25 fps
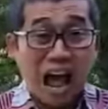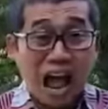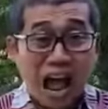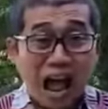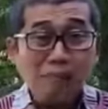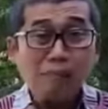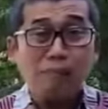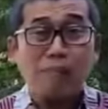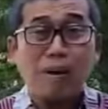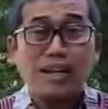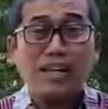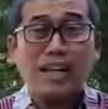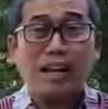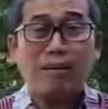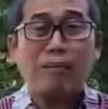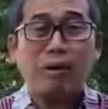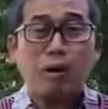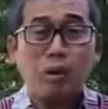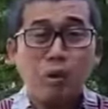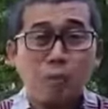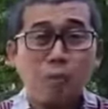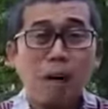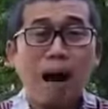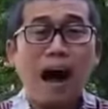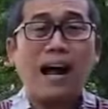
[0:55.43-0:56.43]
Apa yang
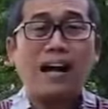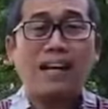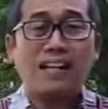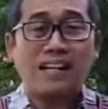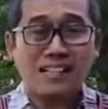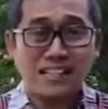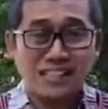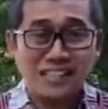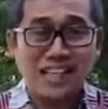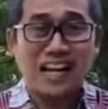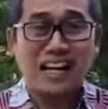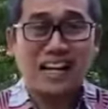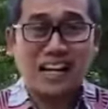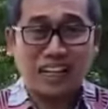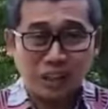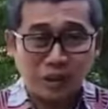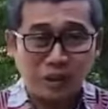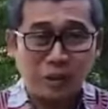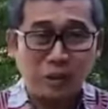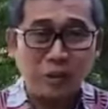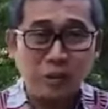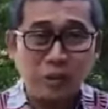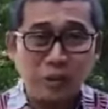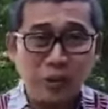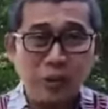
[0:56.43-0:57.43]
mengubah rencana
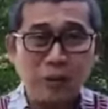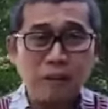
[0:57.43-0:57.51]
itu?